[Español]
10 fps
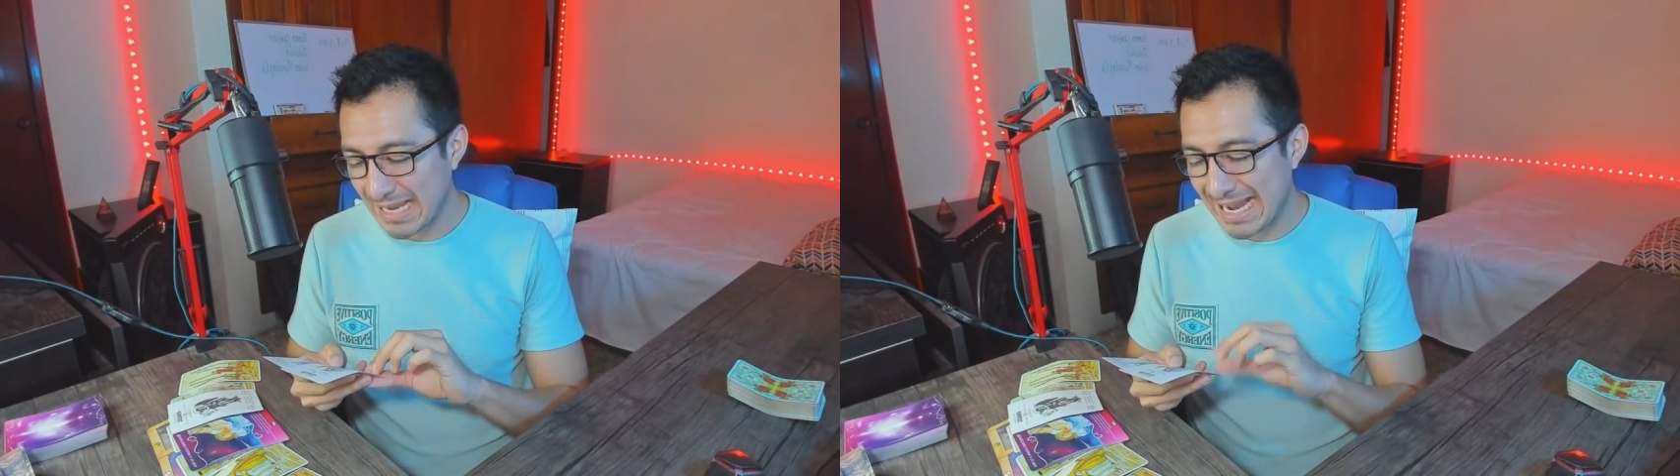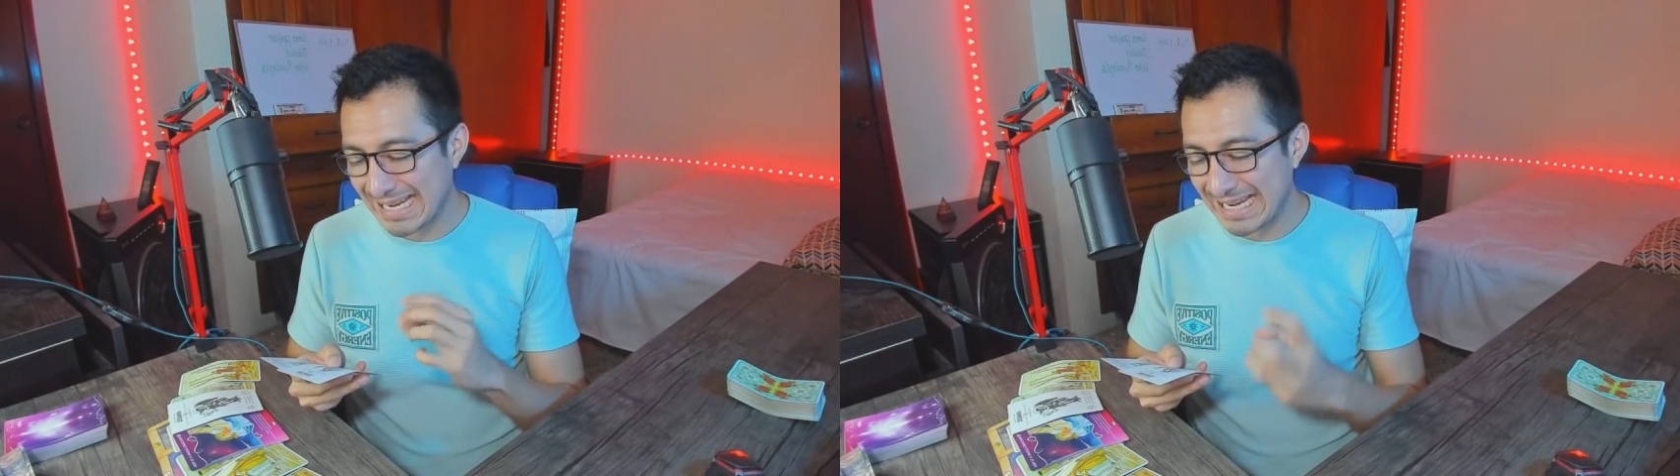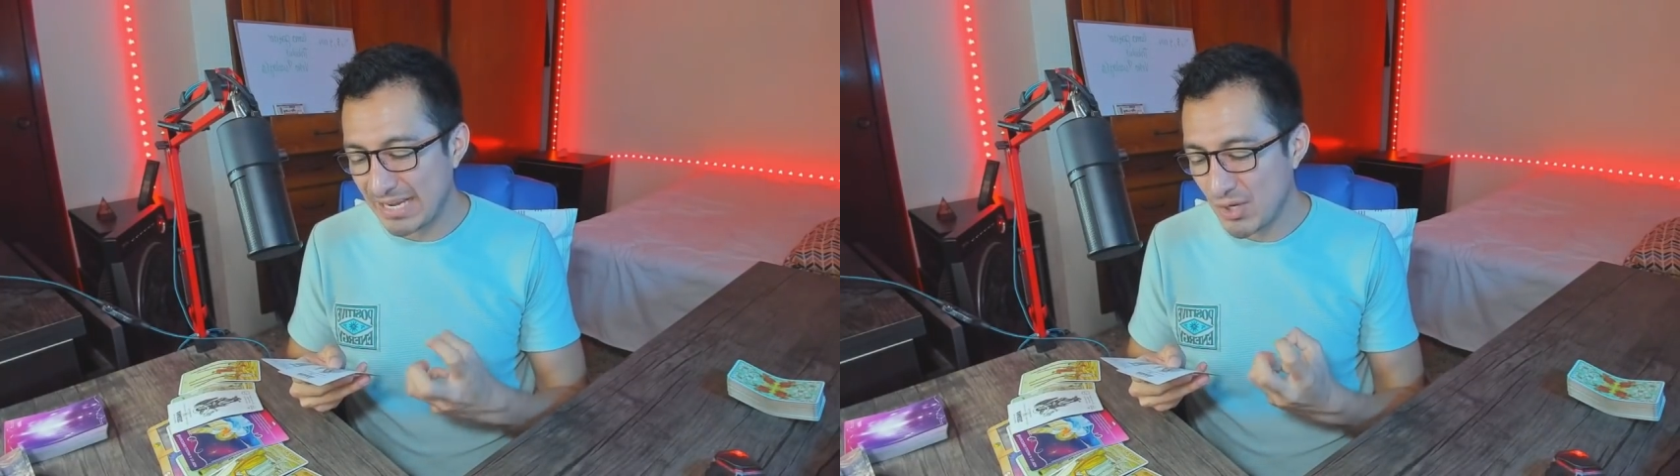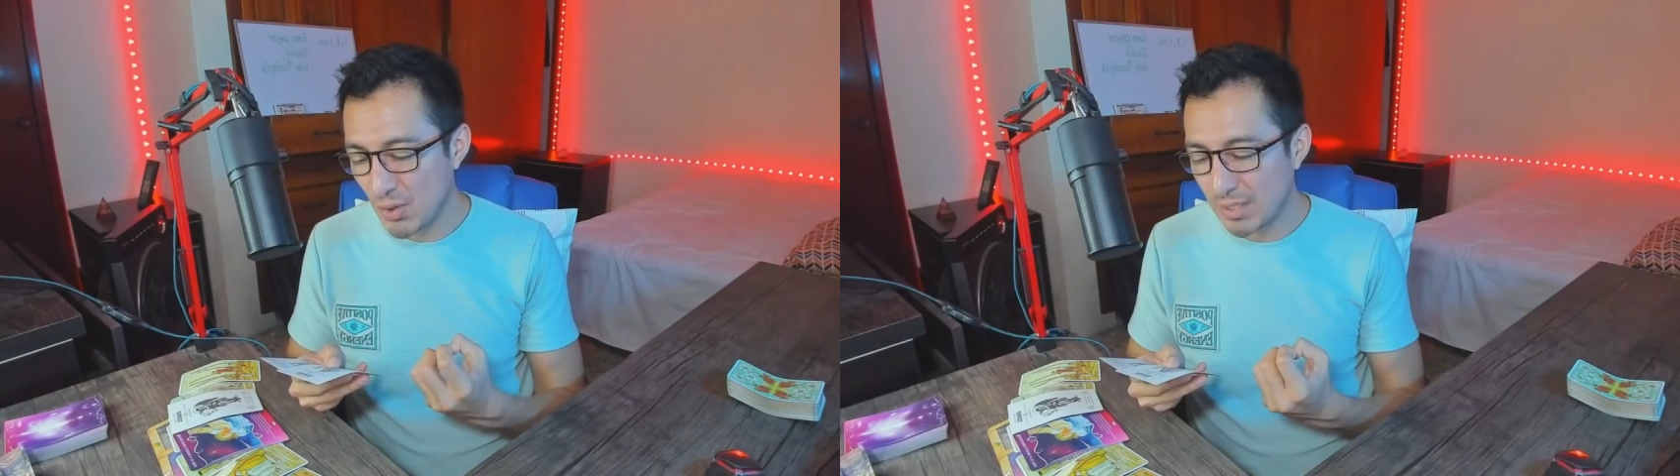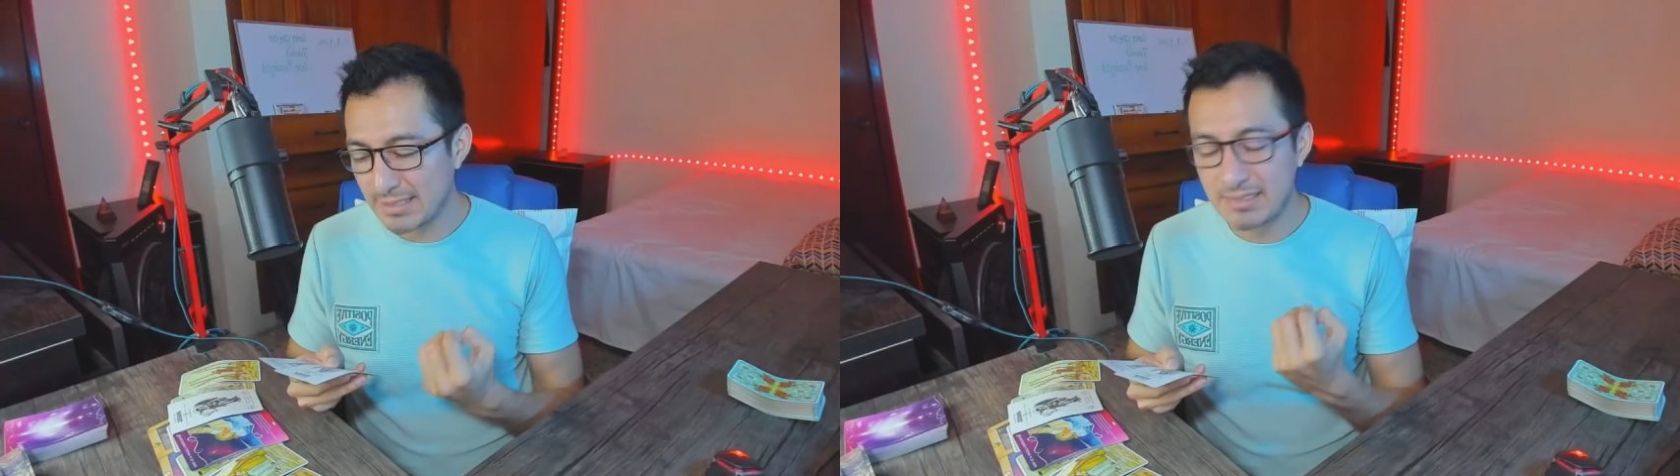
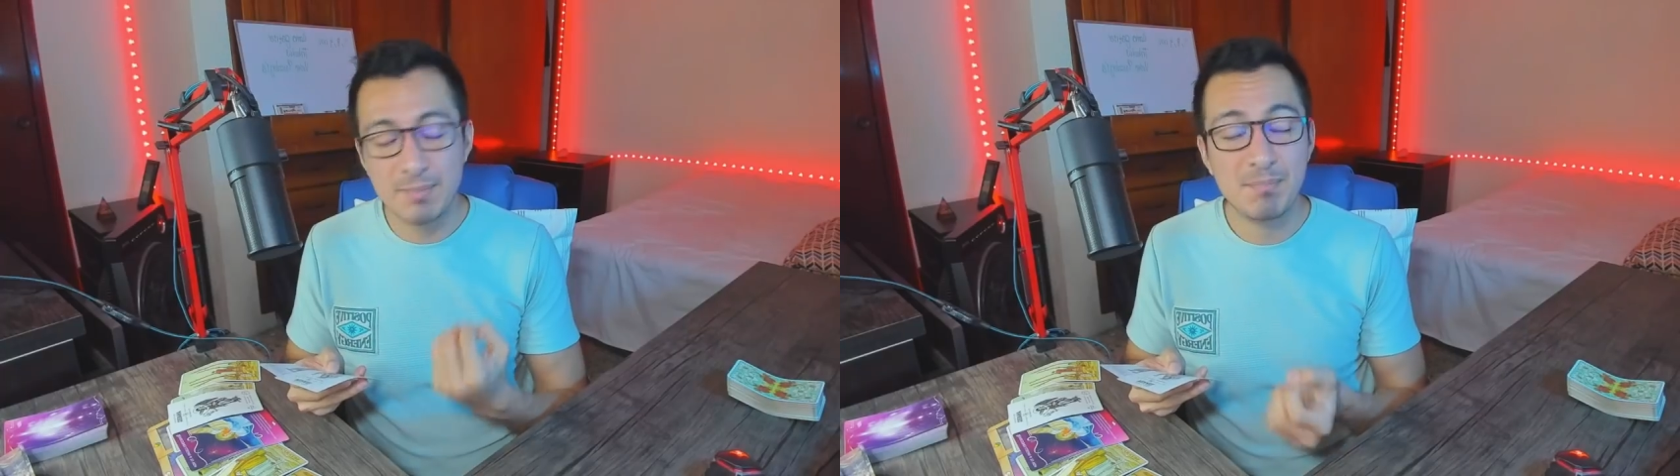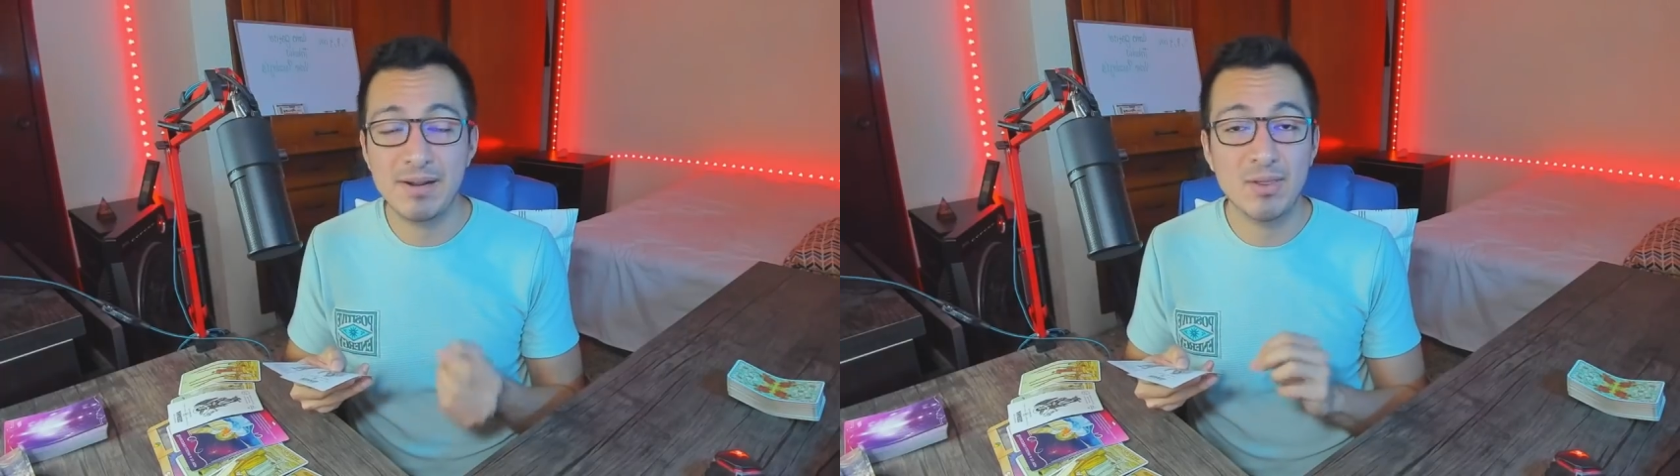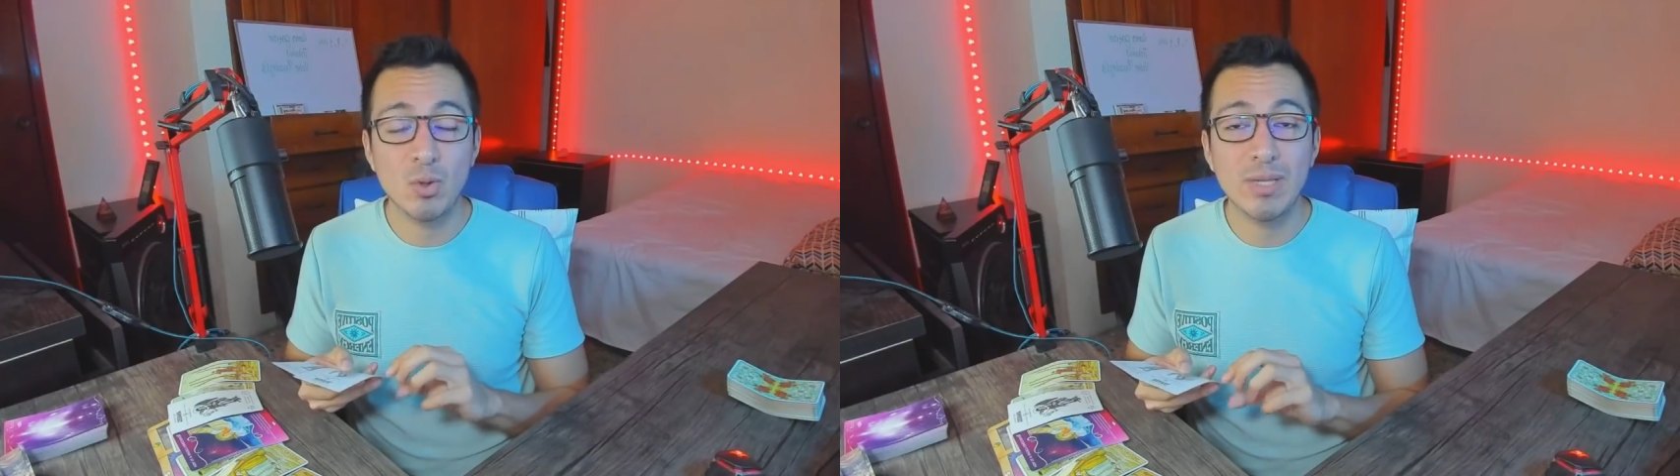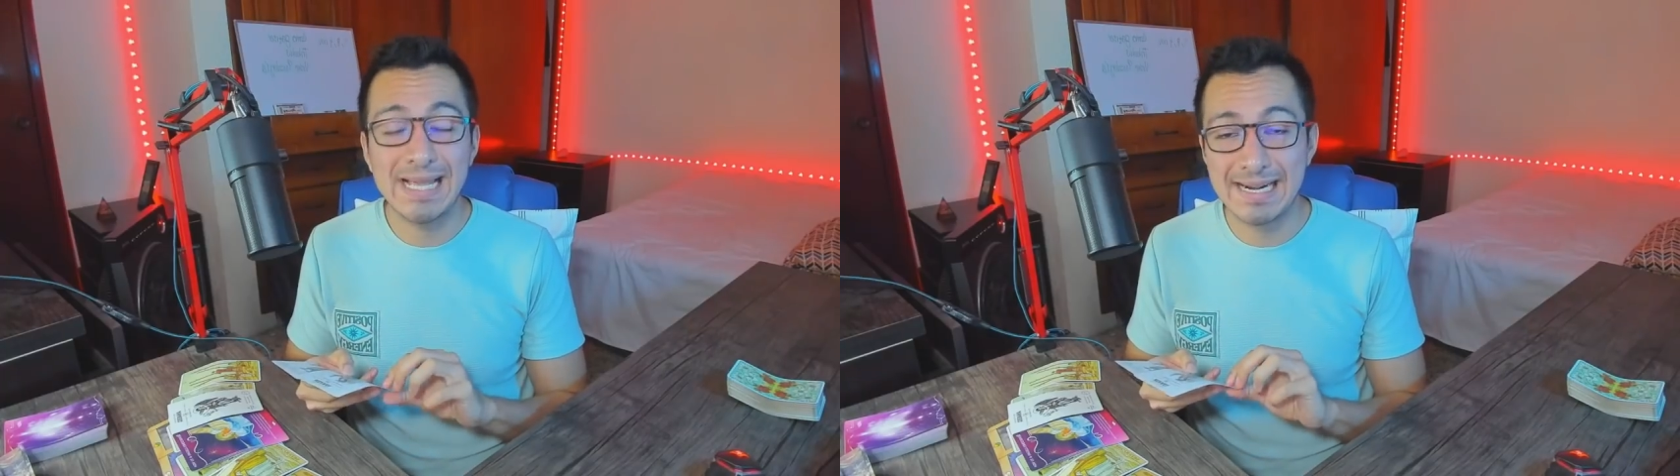aquello que se perdona